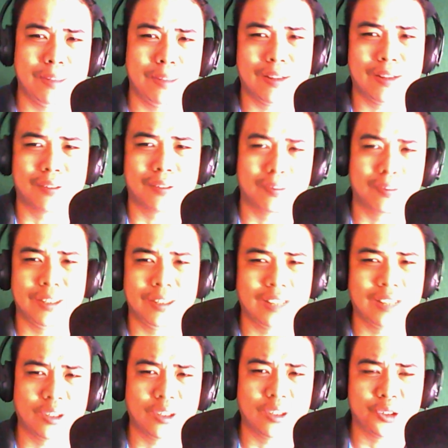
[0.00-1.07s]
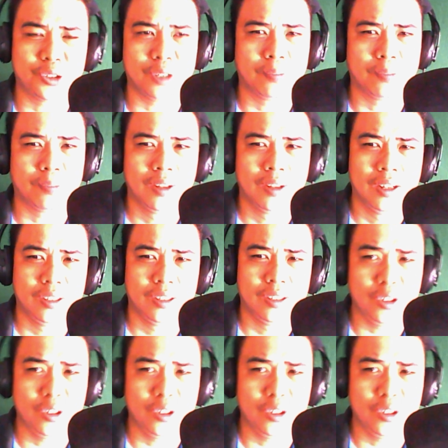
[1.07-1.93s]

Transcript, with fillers: because of dictatorship. Do you